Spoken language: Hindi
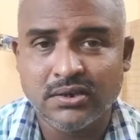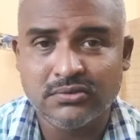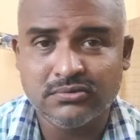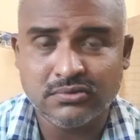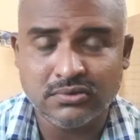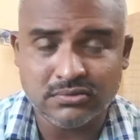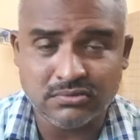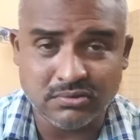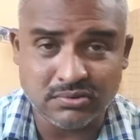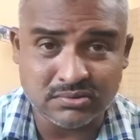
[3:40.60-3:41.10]

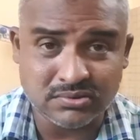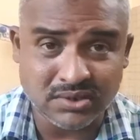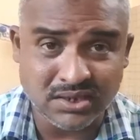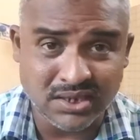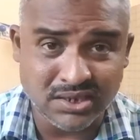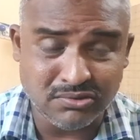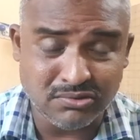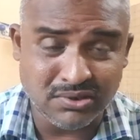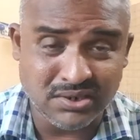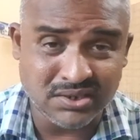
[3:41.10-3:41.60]
तो दोस्तों
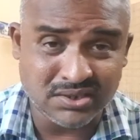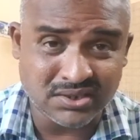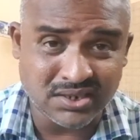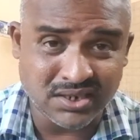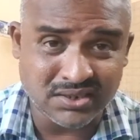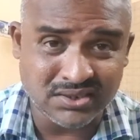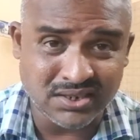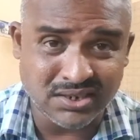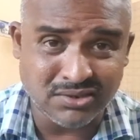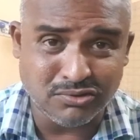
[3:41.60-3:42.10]
ये जो
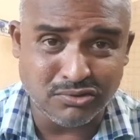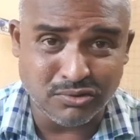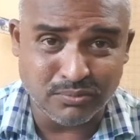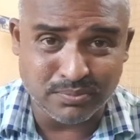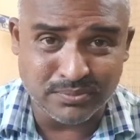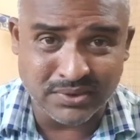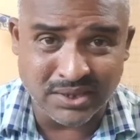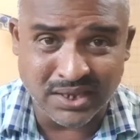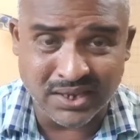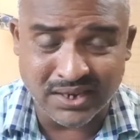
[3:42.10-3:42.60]
डिस्कशन
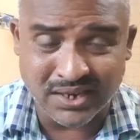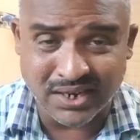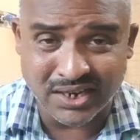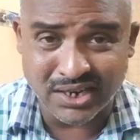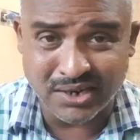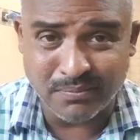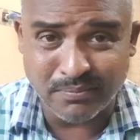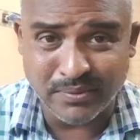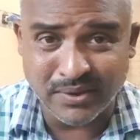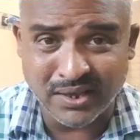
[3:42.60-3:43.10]
ग्रुप था
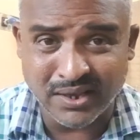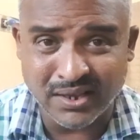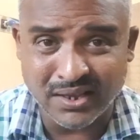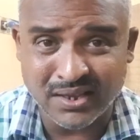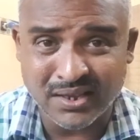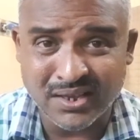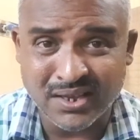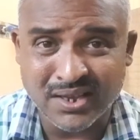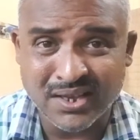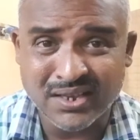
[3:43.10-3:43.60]
रेडिट पे
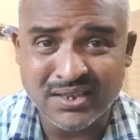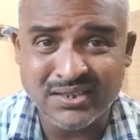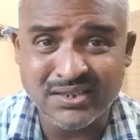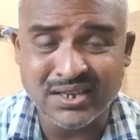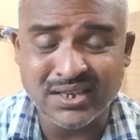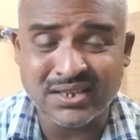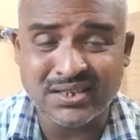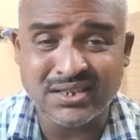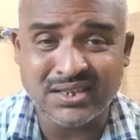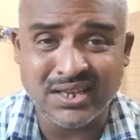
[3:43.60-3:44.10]

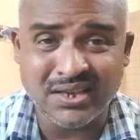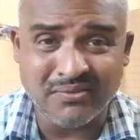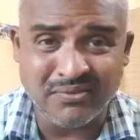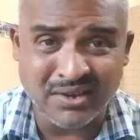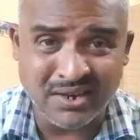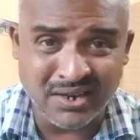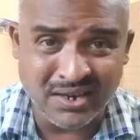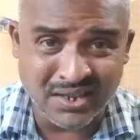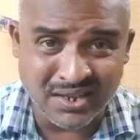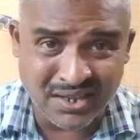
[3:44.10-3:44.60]
ये
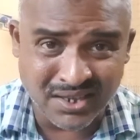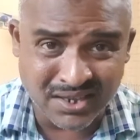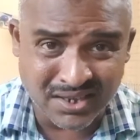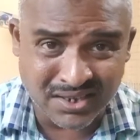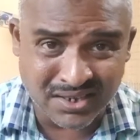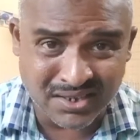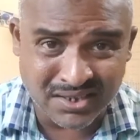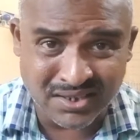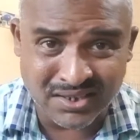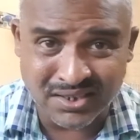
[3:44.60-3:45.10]
केवल
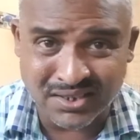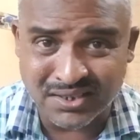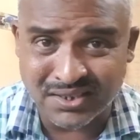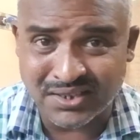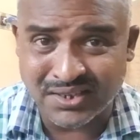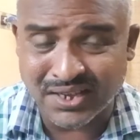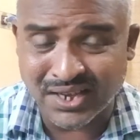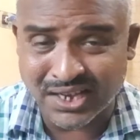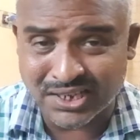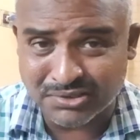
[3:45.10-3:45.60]
एक
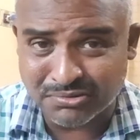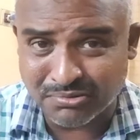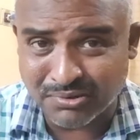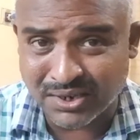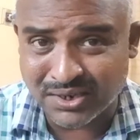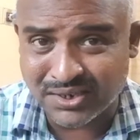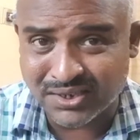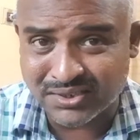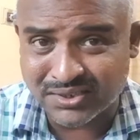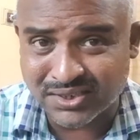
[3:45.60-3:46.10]

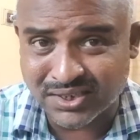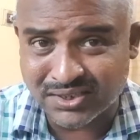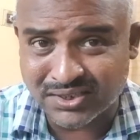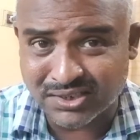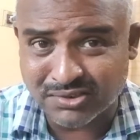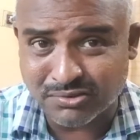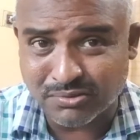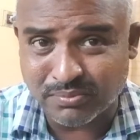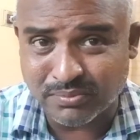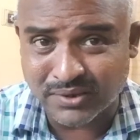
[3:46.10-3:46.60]
कैजुअल
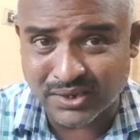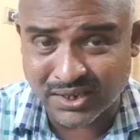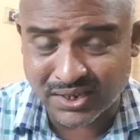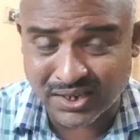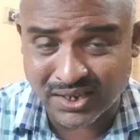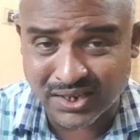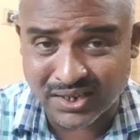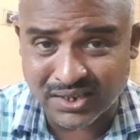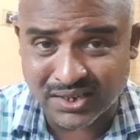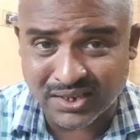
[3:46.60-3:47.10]
डिस्कशन ग्रुप ना
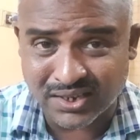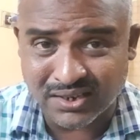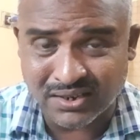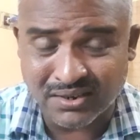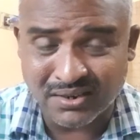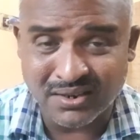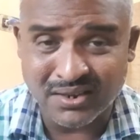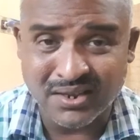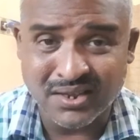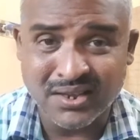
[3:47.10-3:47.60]
रहकर
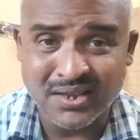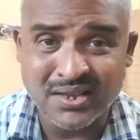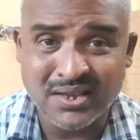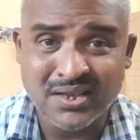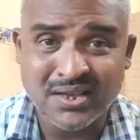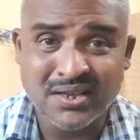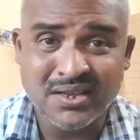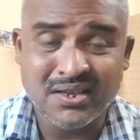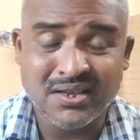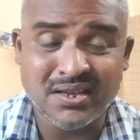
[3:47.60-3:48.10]

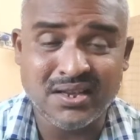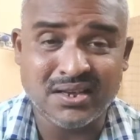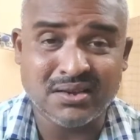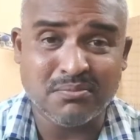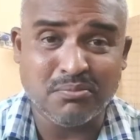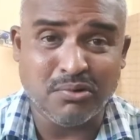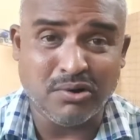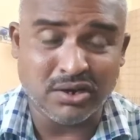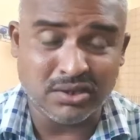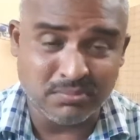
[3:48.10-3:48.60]

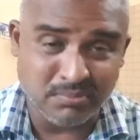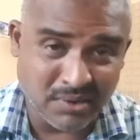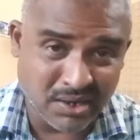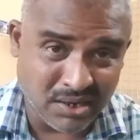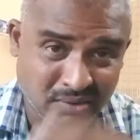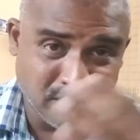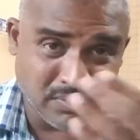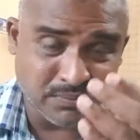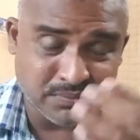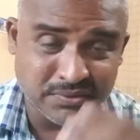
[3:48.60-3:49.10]
एक बहुत
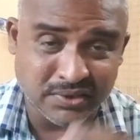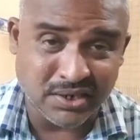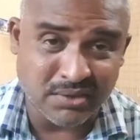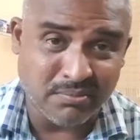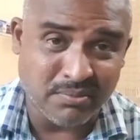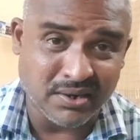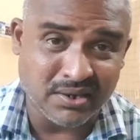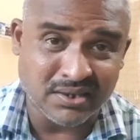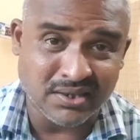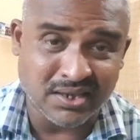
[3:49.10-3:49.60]
बड़ा वेबसाइट
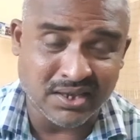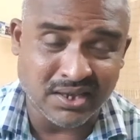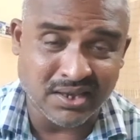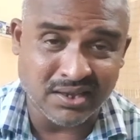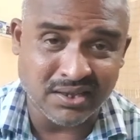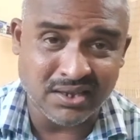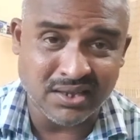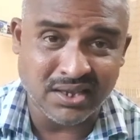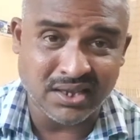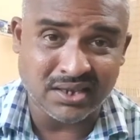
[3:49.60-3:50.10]
बन गया
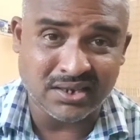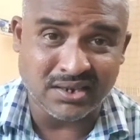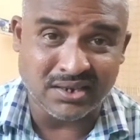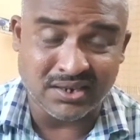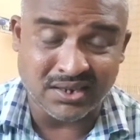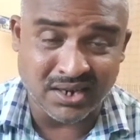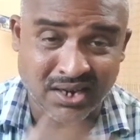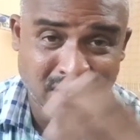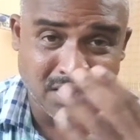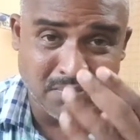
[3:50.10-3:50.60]
एक
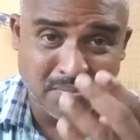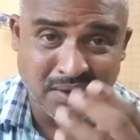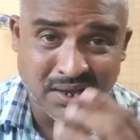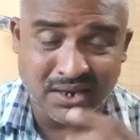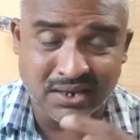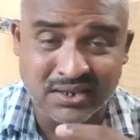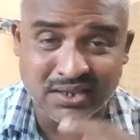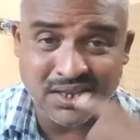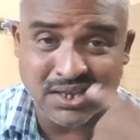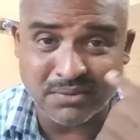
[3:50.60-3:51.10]

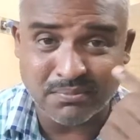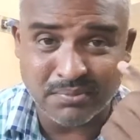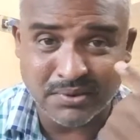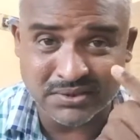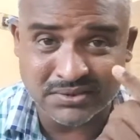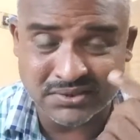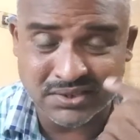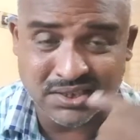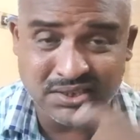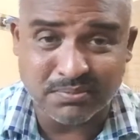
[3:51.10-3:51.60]
ट्रेडमार्क एक
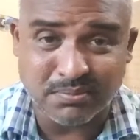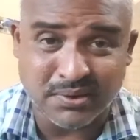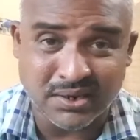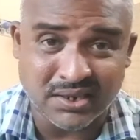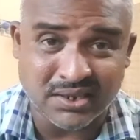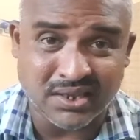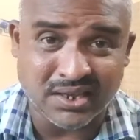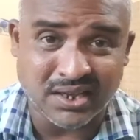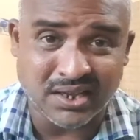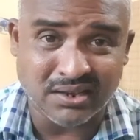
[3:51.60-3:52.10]
बिजनेस बन
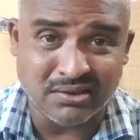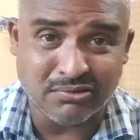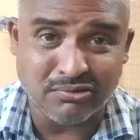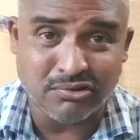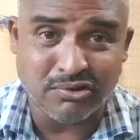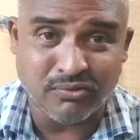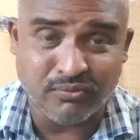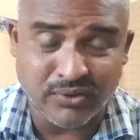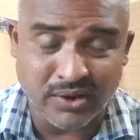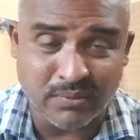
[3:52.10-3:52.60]
गया
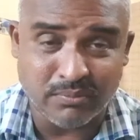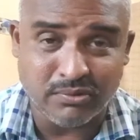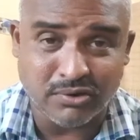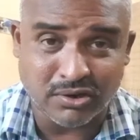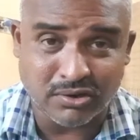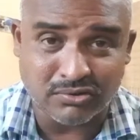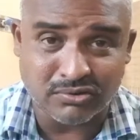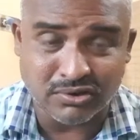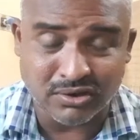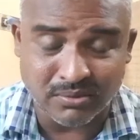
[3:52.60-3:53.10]
नोफैप
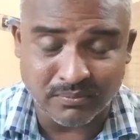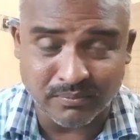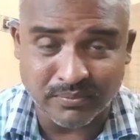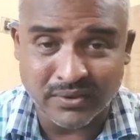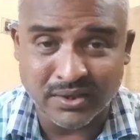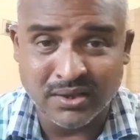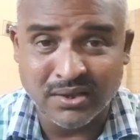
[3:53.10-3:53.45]
डॉट कॉम